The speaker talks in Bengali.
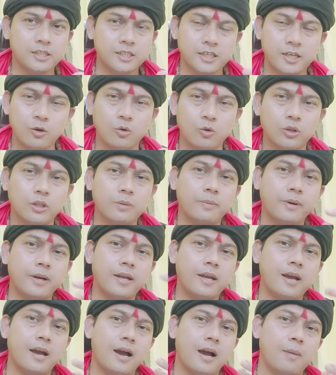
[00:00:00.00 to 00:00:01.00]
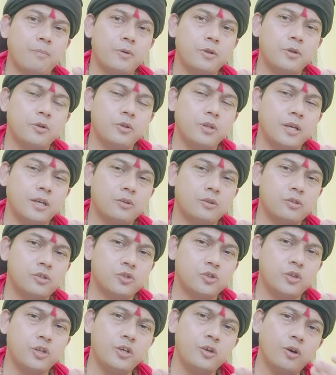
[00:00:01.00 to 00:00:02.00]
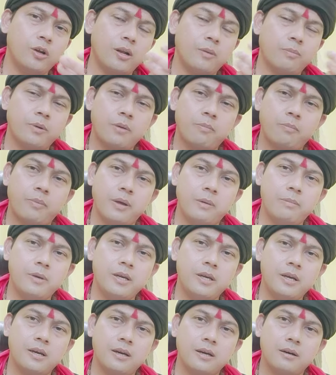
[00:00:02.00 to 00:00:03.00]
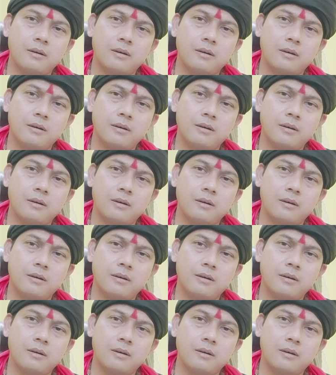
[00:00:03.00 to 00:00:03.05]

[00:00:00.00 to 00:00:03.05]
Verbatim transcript: সেটা হতে পারে আপনি যদি একজন স্ত্রী হন আপনার প্রেমিক